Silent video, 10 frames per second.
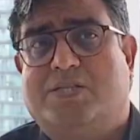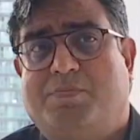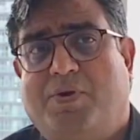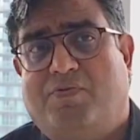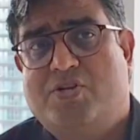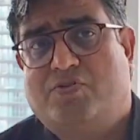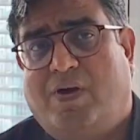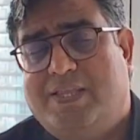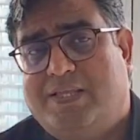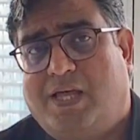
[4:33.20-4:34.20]
किसी भी
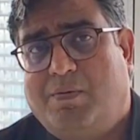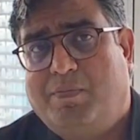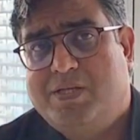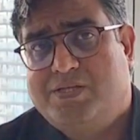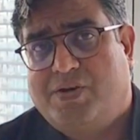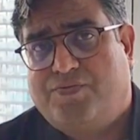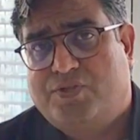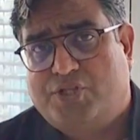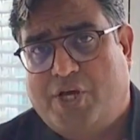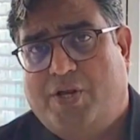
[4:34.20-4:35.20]
वंशवादी दल में सिर्फ
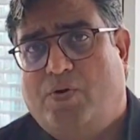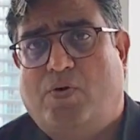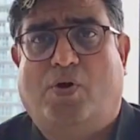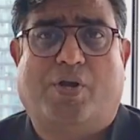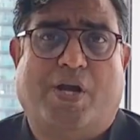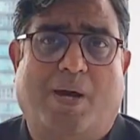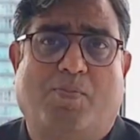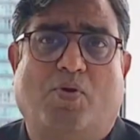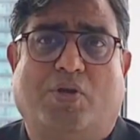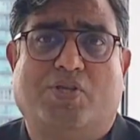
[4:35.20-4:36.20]
चेहरों और
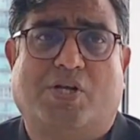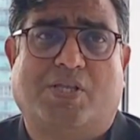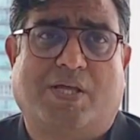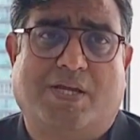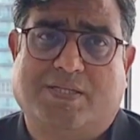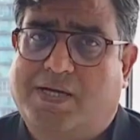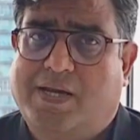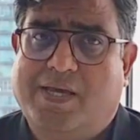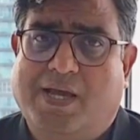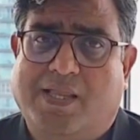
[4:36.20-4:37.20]
नामों की जड़ता नजर
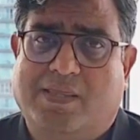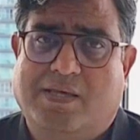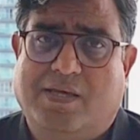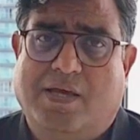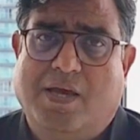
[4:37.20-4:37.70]
नहीं आती